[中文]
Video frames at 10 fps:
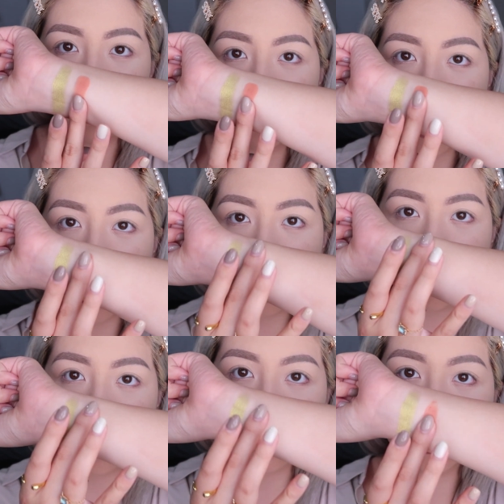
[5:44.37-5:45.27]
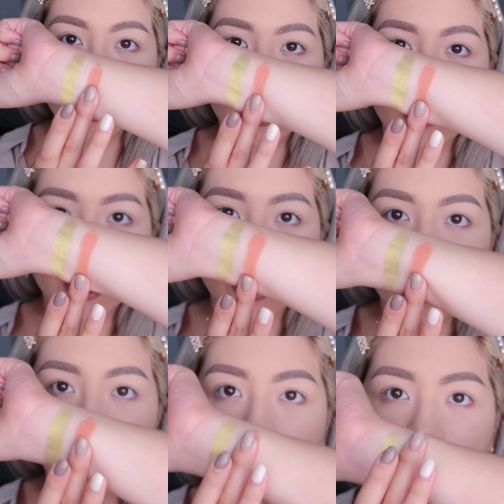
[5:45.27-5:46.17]
一个很漂亮的
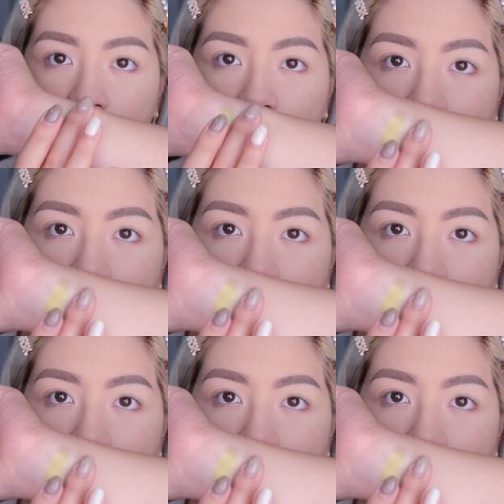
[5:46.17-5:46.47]
偏珊